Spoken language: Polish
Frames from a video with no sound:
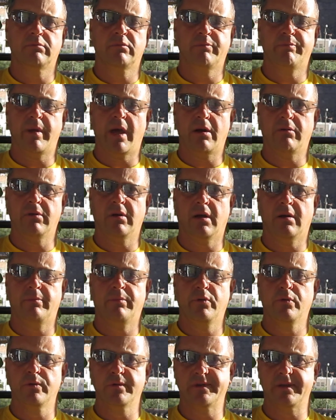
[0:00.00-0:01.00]
biała
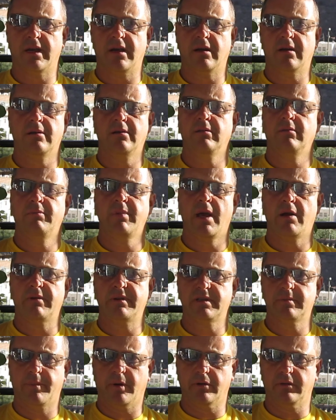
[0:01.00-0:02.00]
bluza, białe
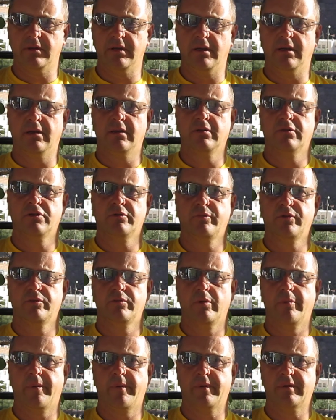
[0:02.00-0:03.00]
spodnie,
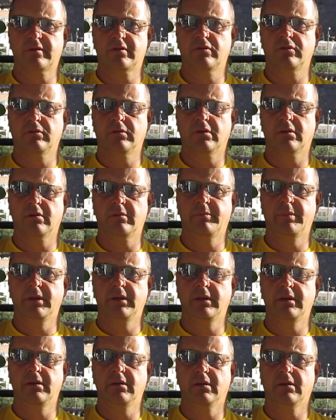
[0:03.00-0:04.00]
żebyśmy po prostu e,
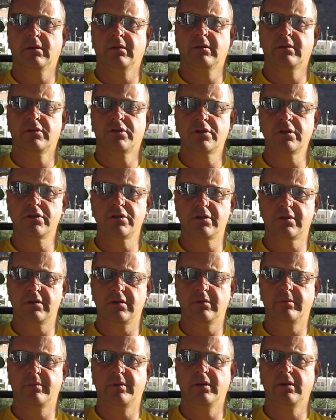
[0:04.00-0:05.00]
byli e,
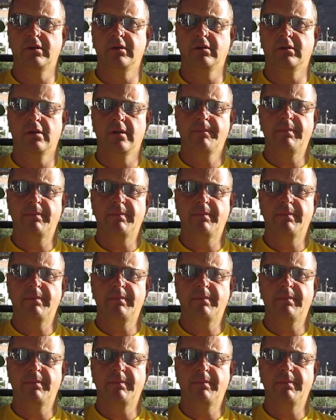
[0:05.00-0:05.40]
czyści, byli